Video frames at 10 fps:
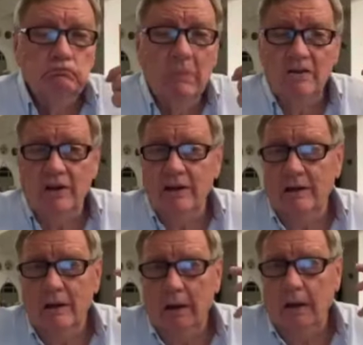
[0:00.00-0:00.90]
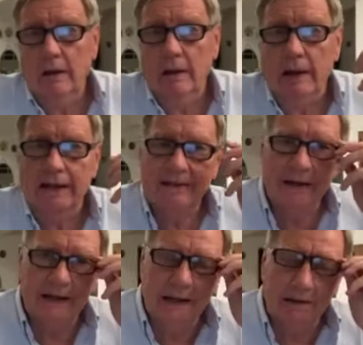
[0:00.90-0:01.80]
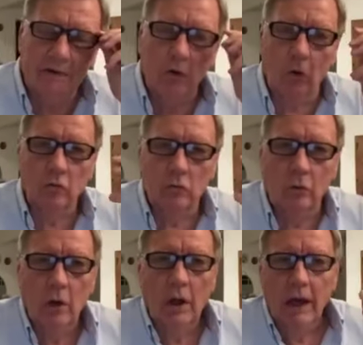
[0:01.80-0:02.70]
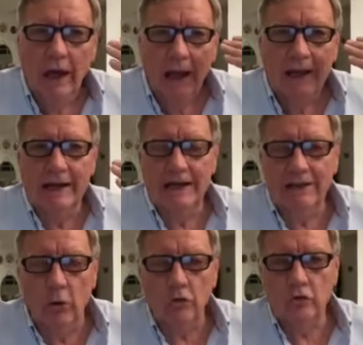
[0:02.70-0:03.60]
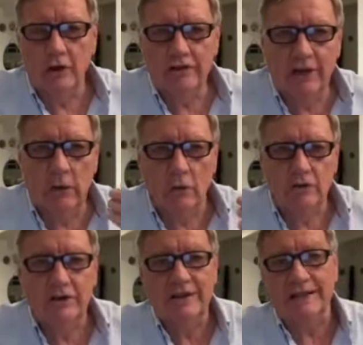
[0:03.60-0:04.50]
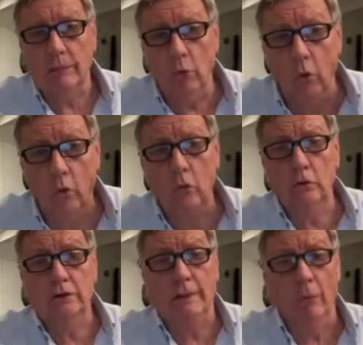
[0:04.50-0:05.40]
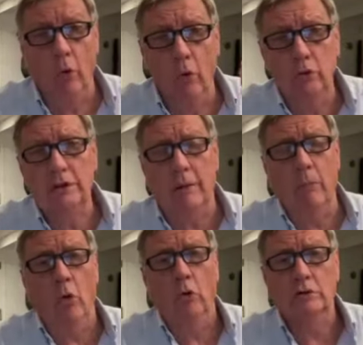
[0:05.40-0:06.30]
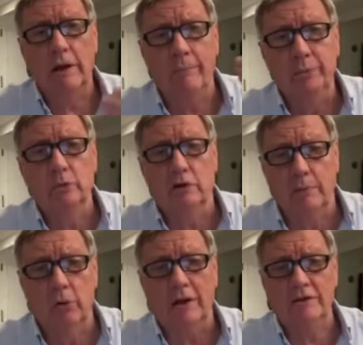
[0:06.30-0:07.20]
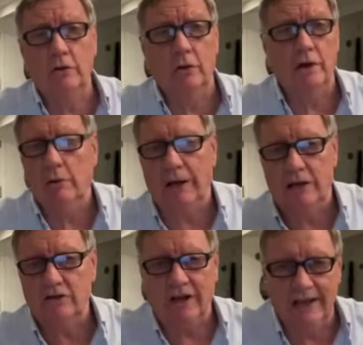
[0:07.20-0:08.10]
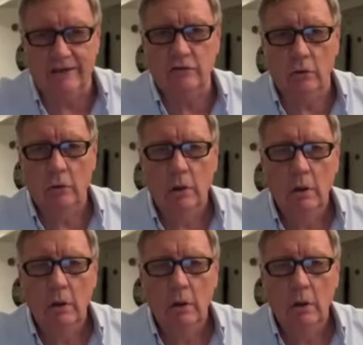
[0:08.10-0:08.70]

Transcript: Ma c'è, ragazzi, rendetevi conto che nel corso dei secoli c'è stata molta, molta, molta più tribolazione di quella che c'è adesso.